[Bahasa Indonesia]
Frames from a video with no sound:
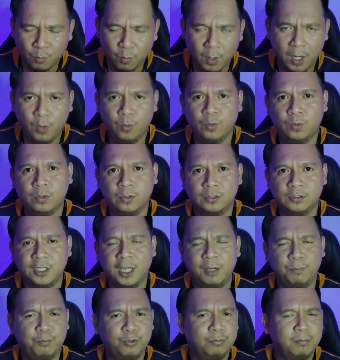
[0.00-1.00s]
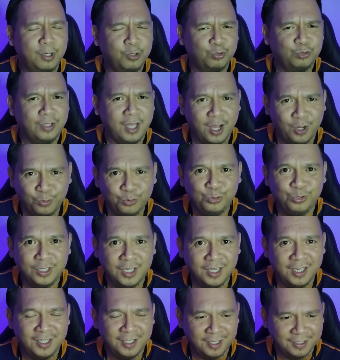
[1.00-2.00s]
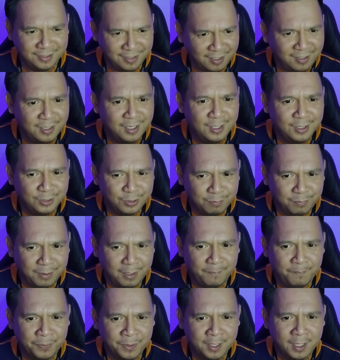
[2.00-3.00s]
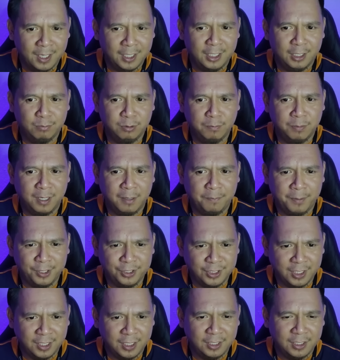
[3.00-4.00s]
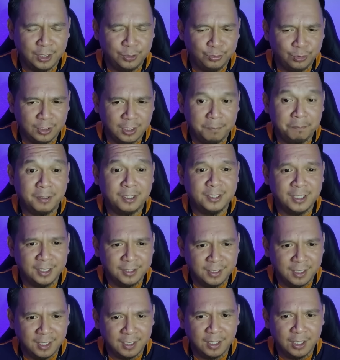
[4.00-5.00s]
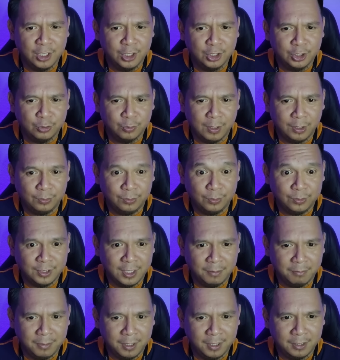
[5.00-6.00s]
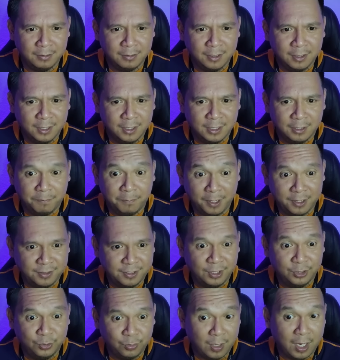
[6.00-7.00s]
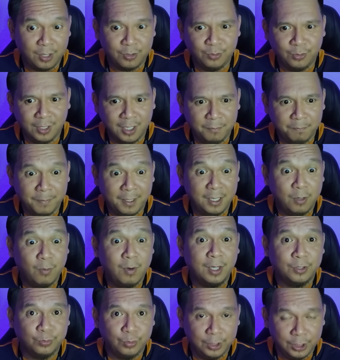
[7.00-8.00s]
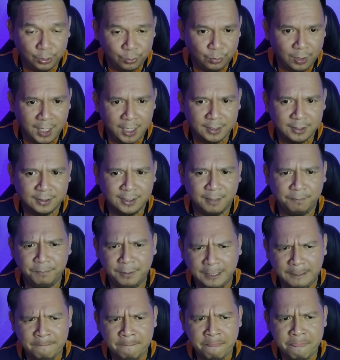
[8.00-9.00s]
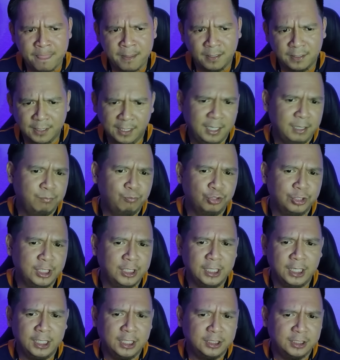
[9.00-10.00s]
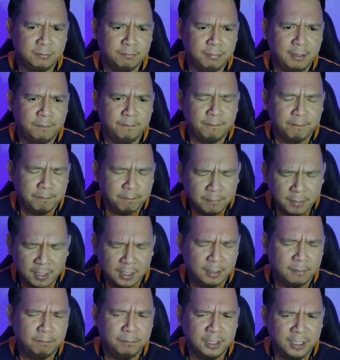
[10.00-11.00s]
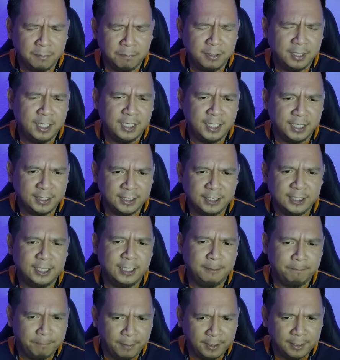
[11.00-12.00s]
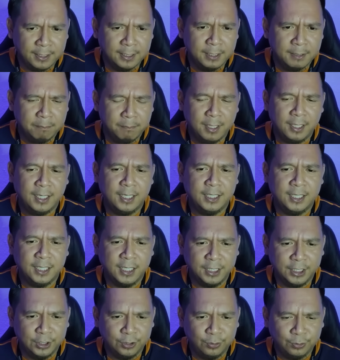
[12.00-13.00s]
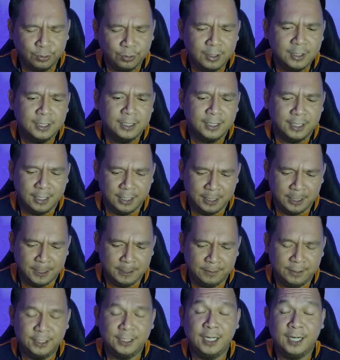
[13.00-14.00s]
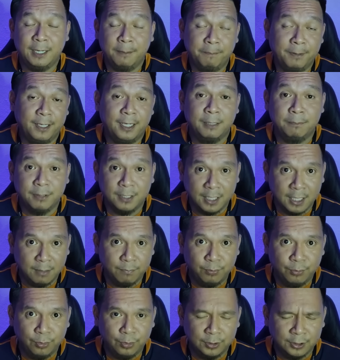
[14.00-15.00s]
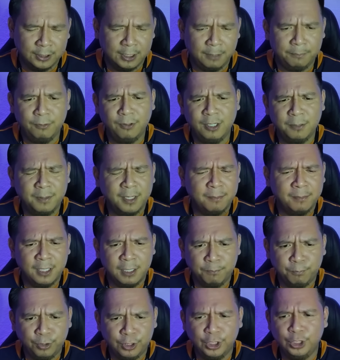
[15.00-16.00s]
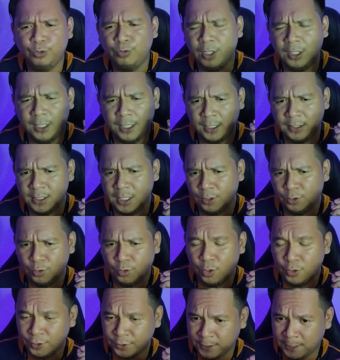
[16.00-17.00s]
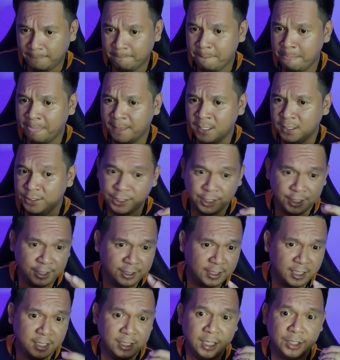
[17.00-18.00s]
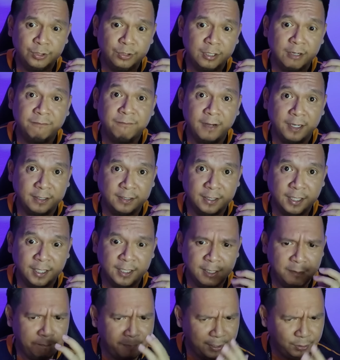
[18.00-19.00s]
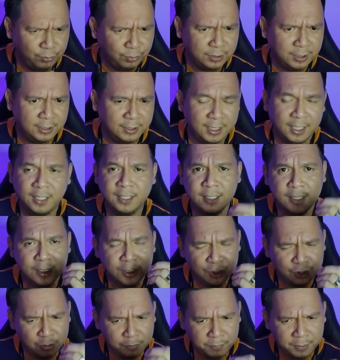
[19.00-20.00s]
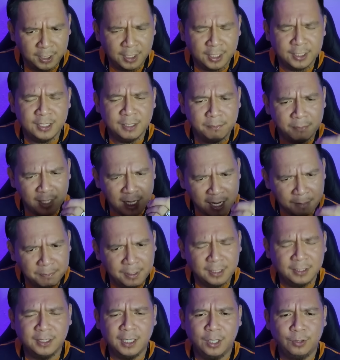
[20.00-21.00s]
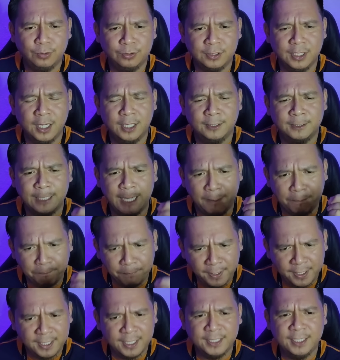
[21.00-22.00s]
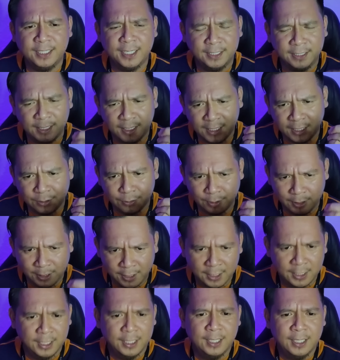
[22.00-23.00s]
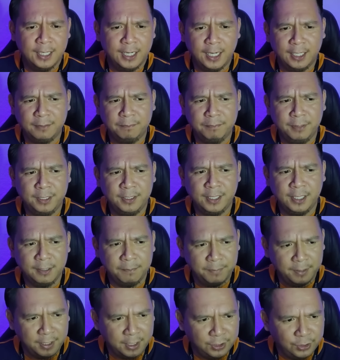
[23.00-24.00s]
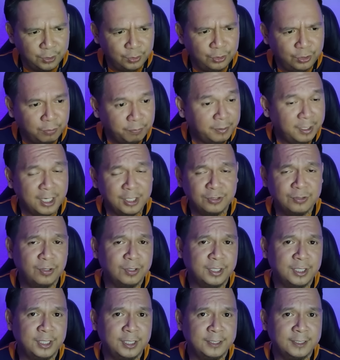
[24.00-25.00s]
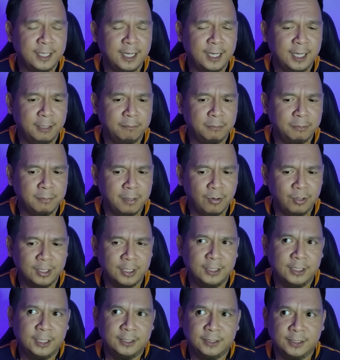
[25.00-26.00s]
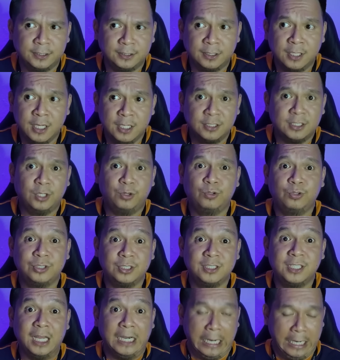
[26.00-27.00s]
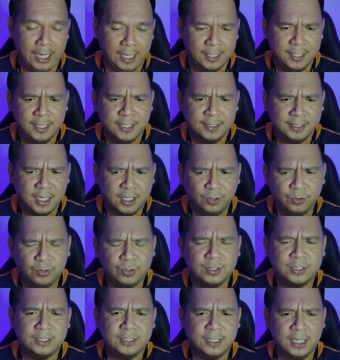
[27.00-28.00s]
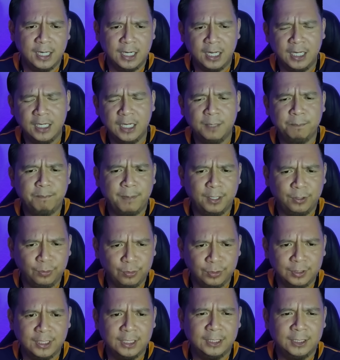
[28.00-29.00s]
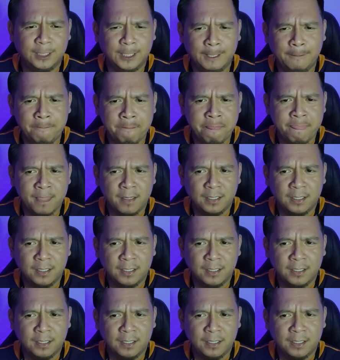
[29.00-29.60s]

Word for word: Wow, saya pun baru tahu juga ya guys ya sebab ada beberapa syarat dan juga perjanjian sewaktu zaman uh, Presiden Soekarno kan pada waktu itulah tetapi ialah mungkin ada sebab eh, benda-benda uh, yang tidak dapat maka dengan itu uh, tidak dapatlah bergabung tetapi walau bagaimanapun itu adalah satu konsep cerita dan juga fakta yang patut kita sebenarnya mengambil tahu dan apa yang dikatakan oleh admin daripada YouTube Kresdok ini sangat membawa kita satu sejarah lah satu sejarah yang patut kita